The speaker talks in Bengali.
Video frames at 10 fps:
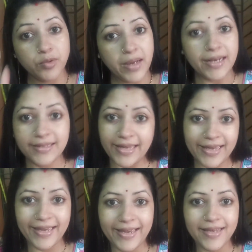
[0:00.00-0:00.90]
মোবাইলে
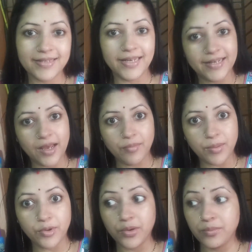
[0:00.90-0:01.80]
দেখে সেটা
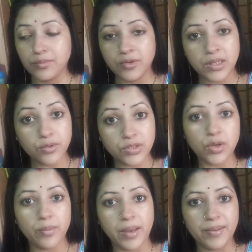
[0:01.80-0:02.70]
আমরা মনে মনে করতে
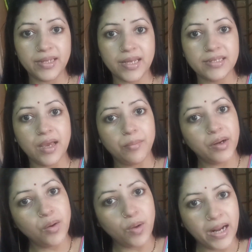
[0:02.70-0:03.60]
হবে আমাদেরকে যে
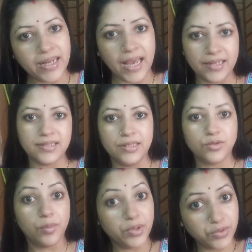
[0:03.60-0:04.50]
আমরা ওখানে আছি
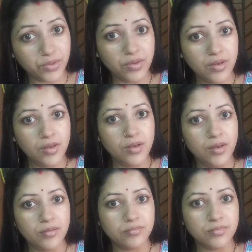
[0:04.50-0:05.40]
তবে তো
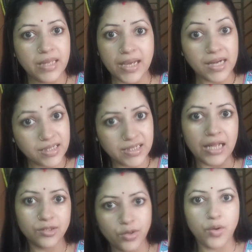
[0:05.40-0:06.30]
দেখাটা
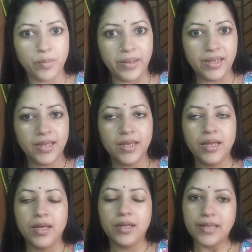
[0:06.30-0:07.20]
সার্থক হবে
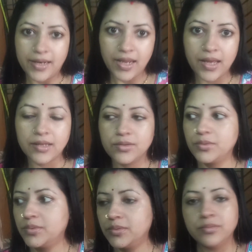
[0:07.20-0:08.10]
তাই না
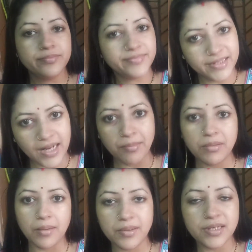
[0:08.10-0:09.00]
তো যেটা আমি
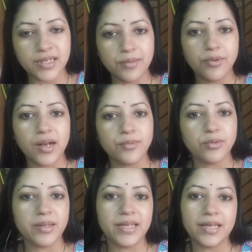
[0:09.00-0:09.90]
ভাবি সেটাই বললাম
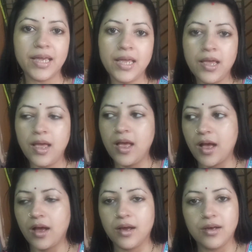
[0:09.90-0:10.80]
তোমাদেরকে
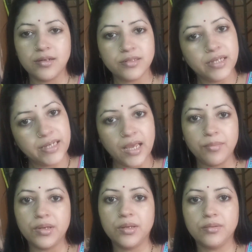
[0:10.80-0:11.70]
আর সেটাই
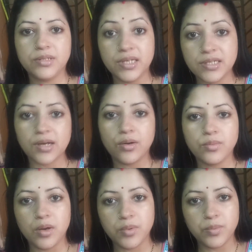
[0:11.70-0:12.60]
আমি চেষ্টা
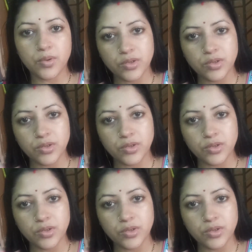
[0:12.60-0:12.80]
করব অল্প অল্প